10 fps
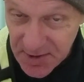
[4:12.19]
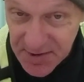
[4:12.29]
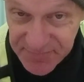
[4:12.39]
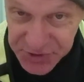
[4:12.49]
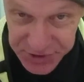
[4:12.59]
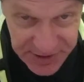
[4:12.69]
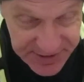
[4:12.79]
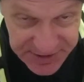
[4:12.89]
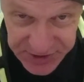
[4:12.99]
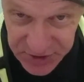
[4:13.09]

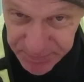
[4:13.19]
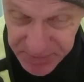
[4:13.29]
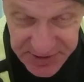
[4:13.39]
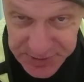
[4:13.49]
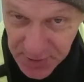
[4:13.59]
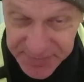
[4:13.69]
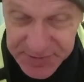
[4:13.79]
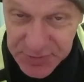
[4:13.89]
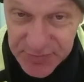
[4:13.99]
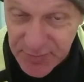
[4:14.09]
wszystkich
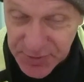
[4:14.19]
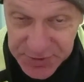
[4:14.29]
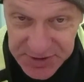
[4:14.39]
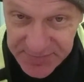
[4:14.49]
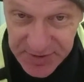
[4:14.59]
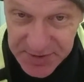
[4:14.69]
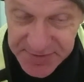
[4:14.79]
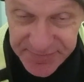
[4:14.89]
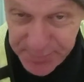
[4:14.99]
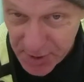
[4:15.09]
pisowców możliwych
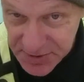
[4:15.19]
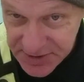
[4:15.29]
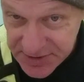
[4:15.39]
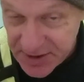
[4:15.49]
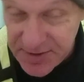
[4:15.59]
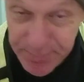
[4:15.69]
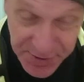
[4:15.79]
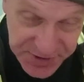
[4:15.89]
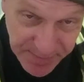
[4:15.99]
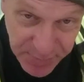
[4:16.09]
w Polsce i
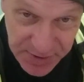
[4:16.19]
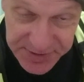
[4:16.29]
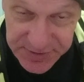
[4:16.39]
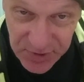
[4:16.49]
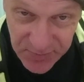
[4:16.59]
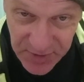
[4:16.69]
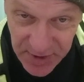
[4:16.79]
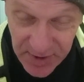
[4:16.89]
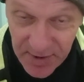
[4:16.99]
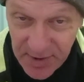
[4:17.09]
poza Polską,
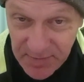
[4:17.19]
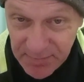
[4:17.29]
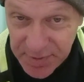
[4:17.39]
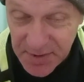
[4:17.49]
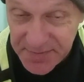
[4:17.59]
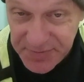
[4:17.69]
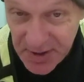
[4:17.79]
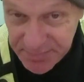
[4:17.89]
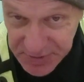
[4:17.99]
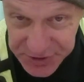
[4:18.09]
bo
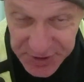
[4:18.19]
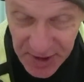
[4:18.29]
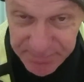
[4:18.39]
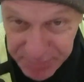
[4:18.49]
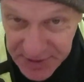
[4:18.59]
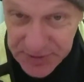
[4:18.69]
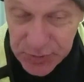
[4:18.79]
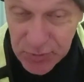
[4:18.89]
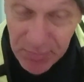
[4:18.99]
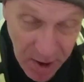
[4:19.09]
wielbiciele
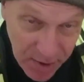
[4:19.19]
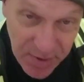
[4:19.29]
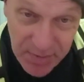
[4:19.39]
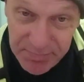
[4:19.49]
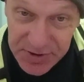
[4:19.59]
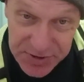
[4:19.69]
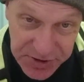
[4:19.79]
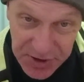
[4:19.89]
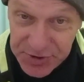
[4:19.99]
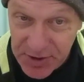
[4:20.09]
PiSu mogą być
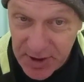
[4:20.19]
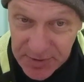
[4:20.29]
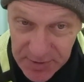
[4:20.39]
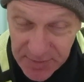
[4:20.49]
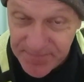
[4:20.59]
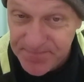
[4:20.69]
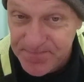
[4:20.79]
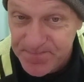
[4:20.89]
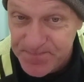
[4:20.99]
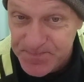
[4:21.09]
gdzieś tak, no,
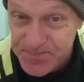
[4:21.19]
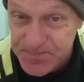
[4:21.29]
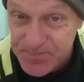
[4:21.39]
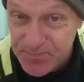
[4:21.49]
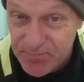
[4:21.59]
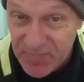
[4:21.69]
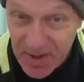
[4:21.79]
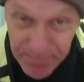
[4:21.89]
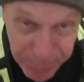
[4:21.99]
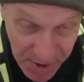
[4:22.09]

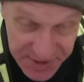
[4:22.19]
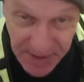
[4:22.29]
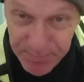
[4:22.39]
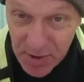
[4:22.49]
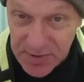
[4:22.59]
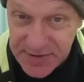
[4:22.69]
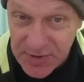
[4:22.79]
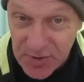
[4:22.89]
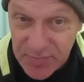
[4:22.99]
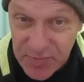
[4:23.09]
poza
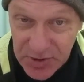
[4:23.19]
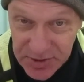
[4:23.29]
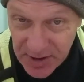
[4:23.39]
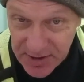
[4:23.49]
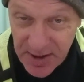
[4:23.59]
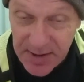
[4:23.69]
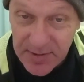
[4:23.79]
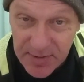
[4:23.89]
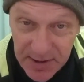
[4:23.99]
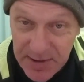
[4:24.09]
Polską i tak dalej, ok?